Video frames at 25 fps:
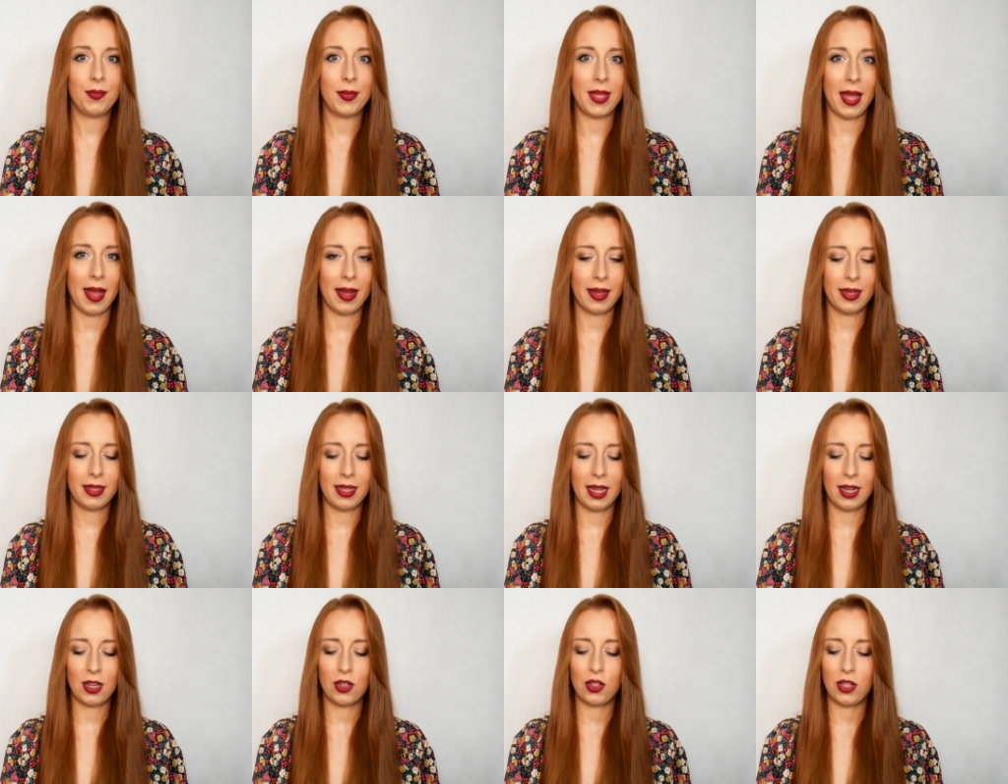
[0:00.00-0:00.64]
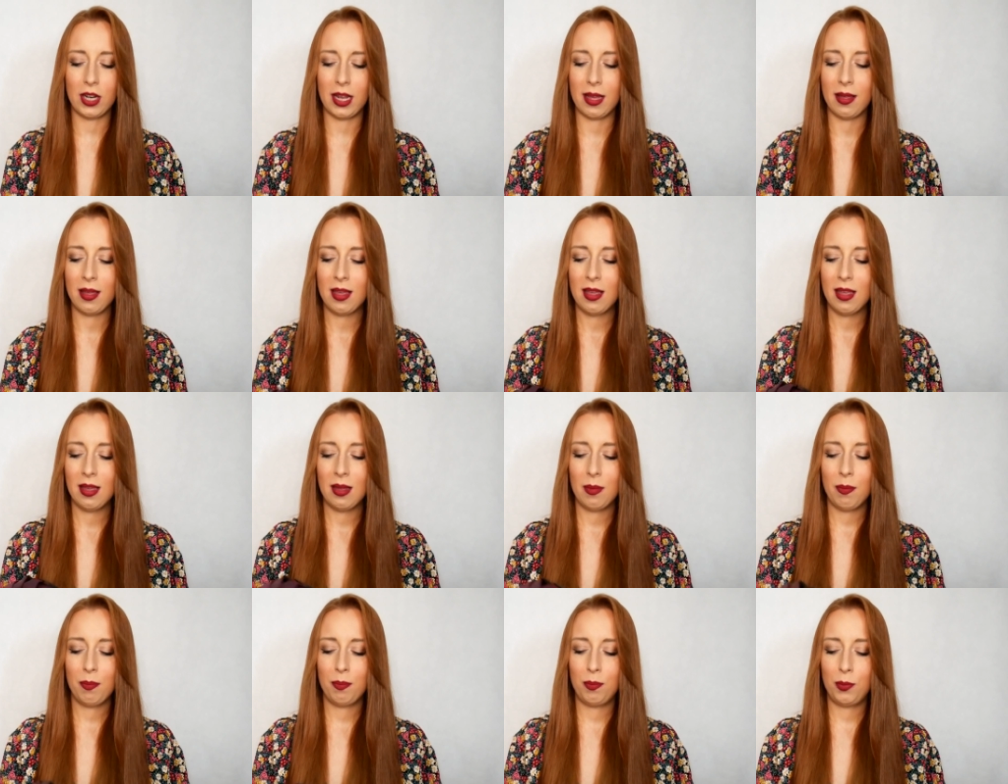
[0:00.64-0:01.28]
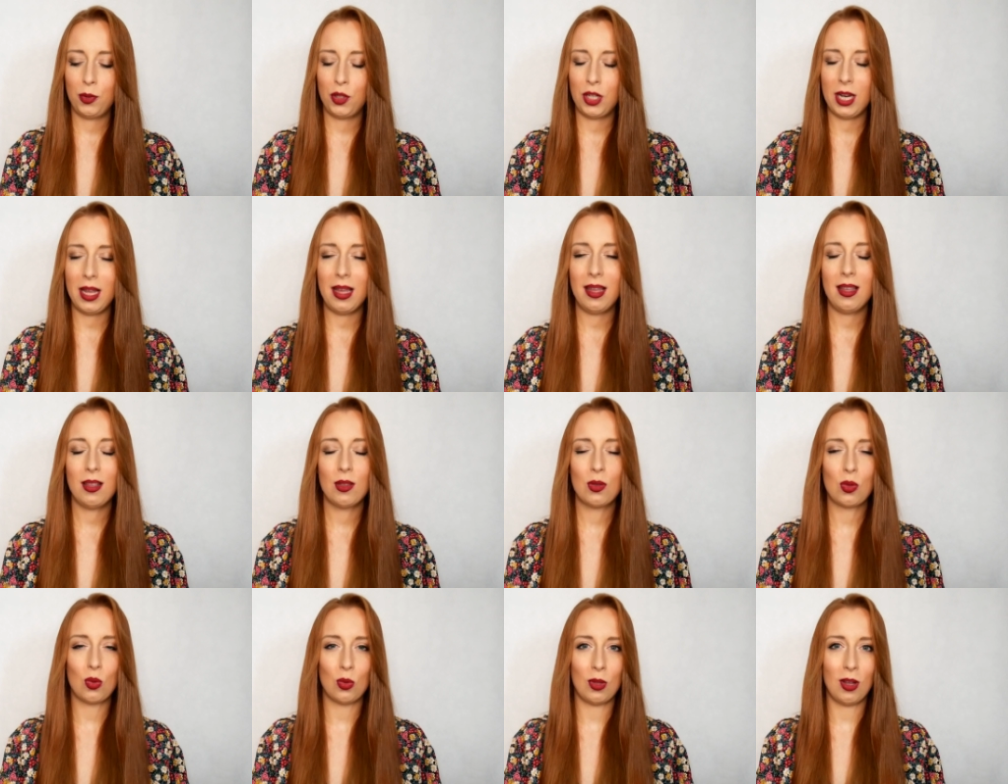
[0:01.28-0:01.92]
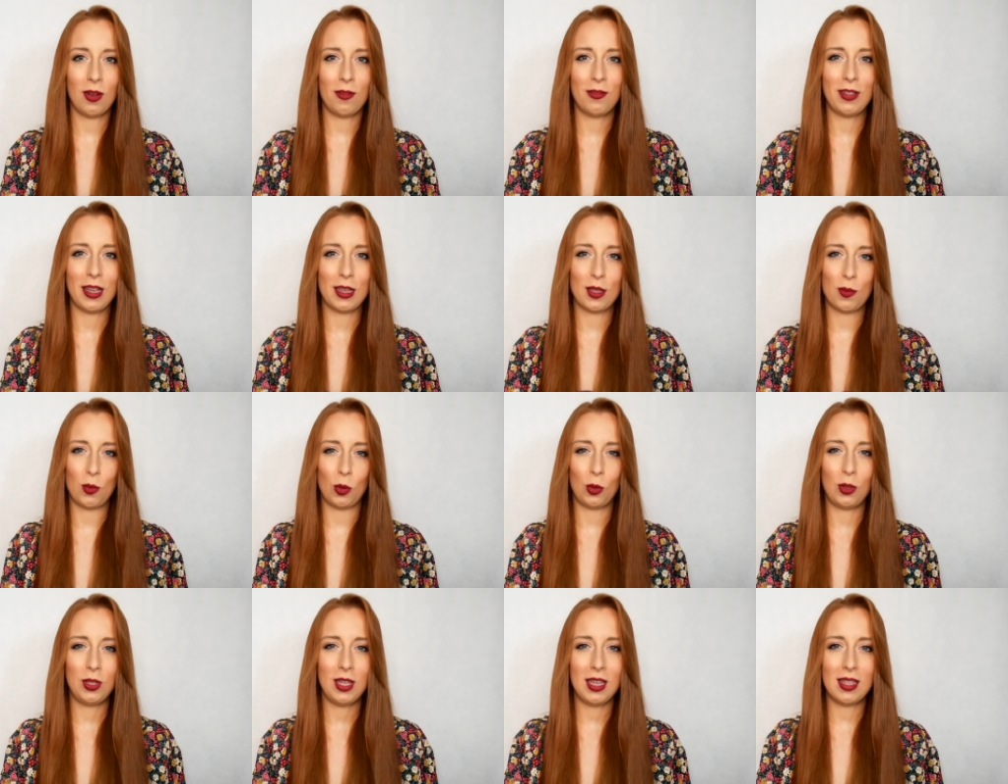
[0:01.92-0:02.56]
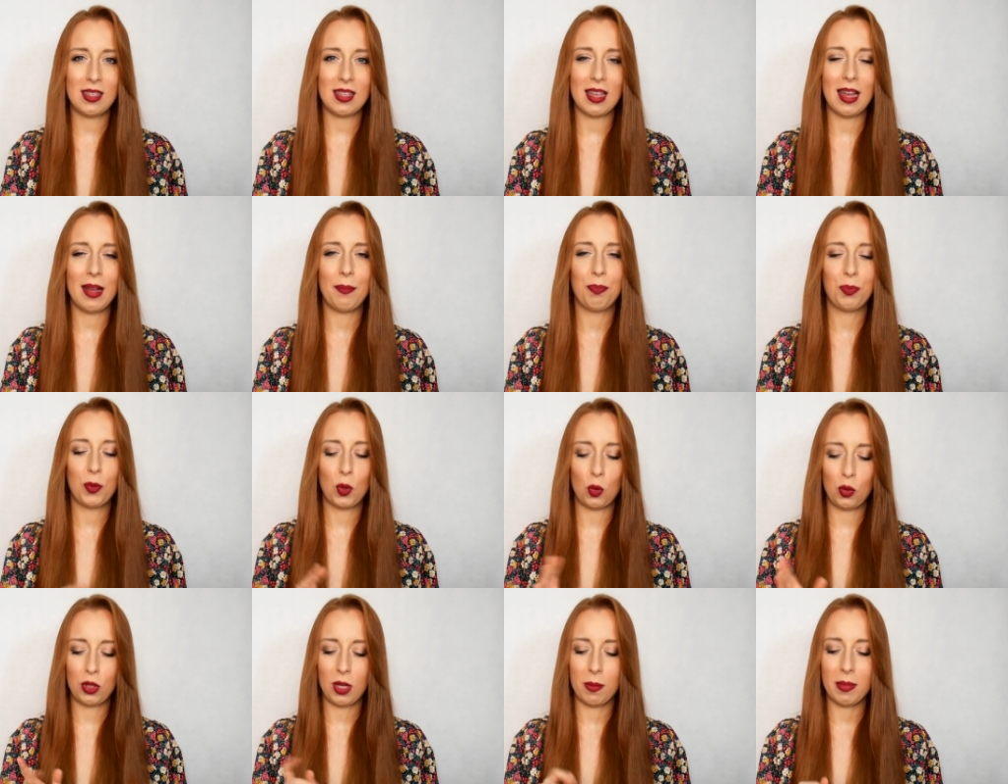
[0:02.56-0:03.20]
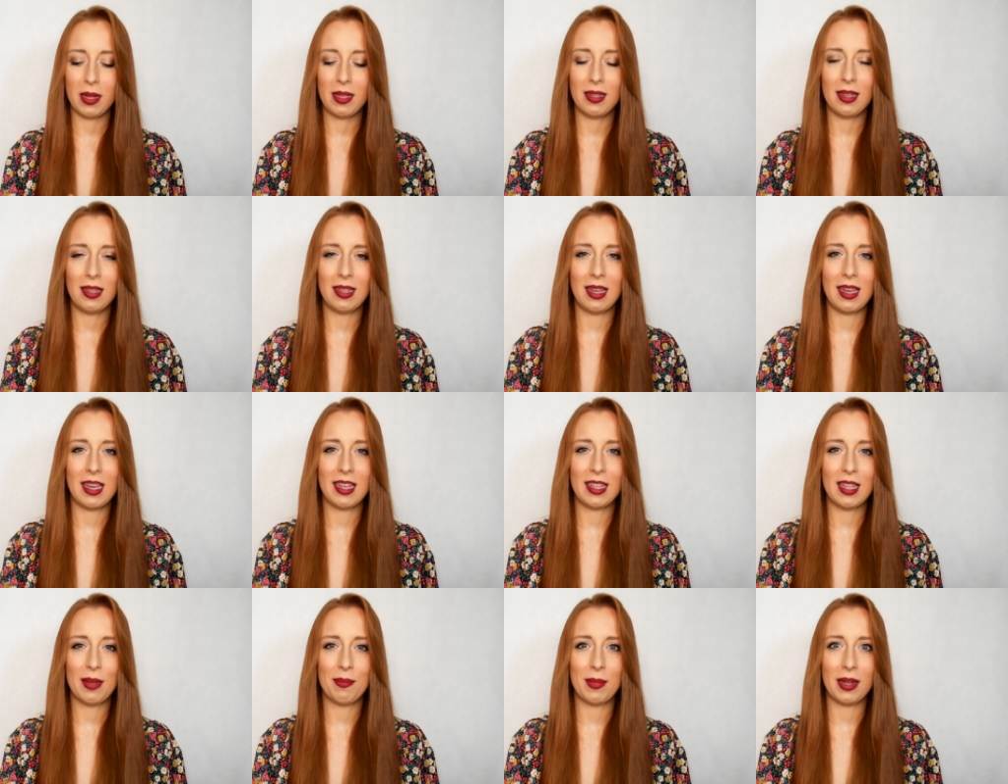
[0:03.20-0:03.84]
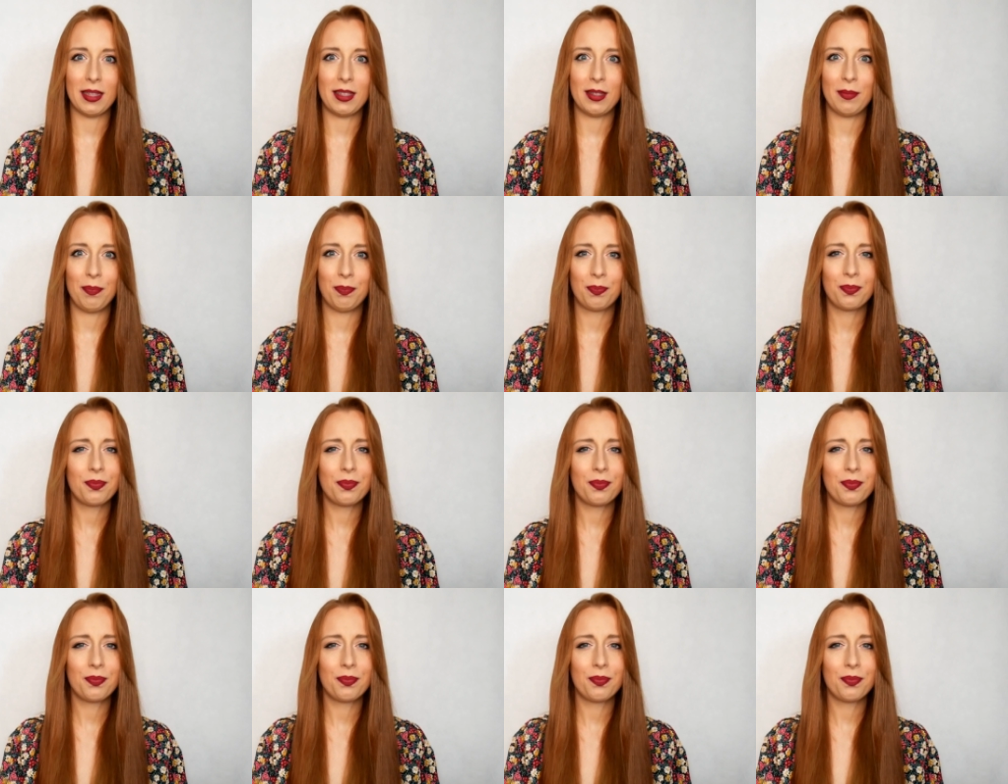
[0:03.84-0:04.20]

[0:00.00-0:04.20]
Tak, także przecudowna spódnica, już nie będę na jej temat